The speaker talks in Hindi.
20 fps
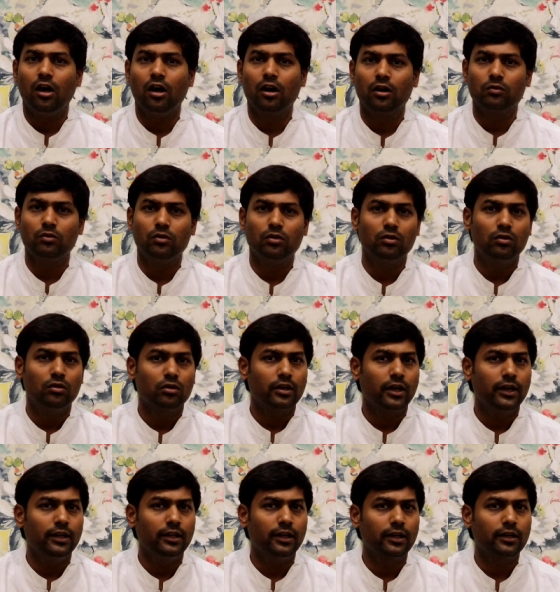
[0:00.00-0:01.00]
और वो
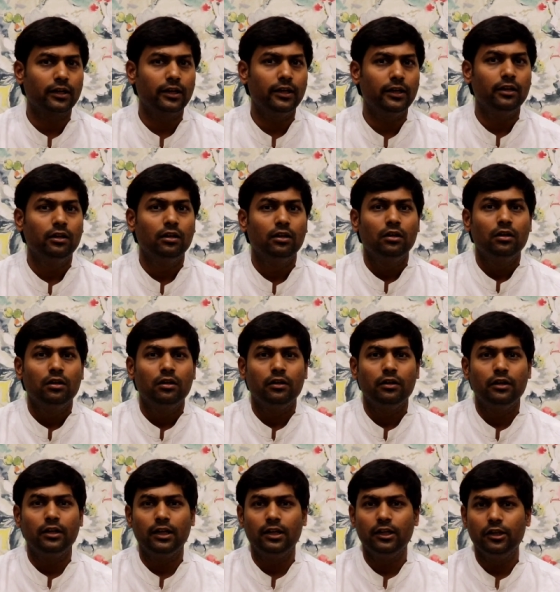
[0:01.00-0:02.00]
कहीं ना
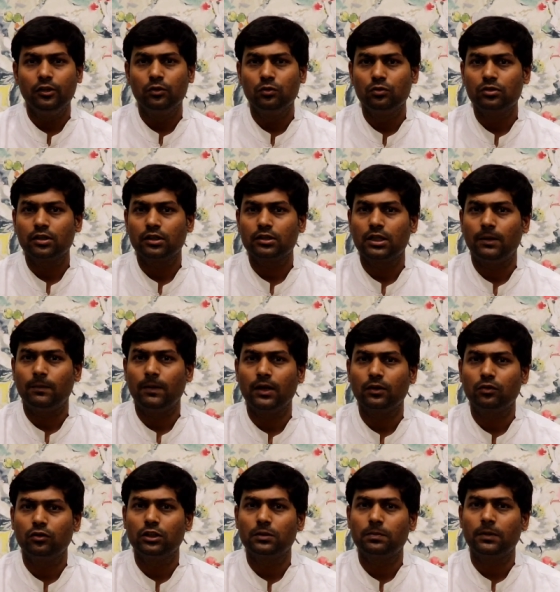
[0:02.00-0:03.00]
कहीं डेली यूज के
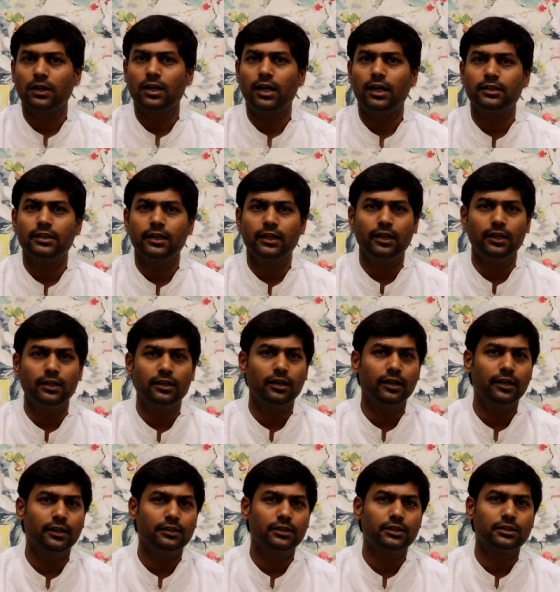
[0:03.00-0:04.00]
सामान को इस प्रकार से खरीद
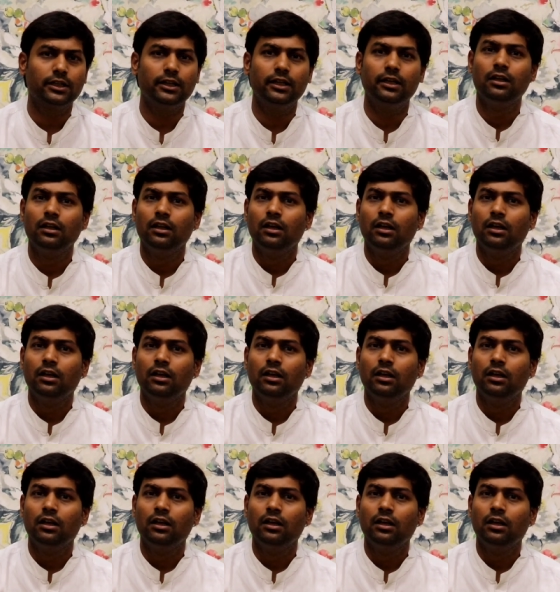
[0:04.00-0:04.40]
रहे हैं जैसे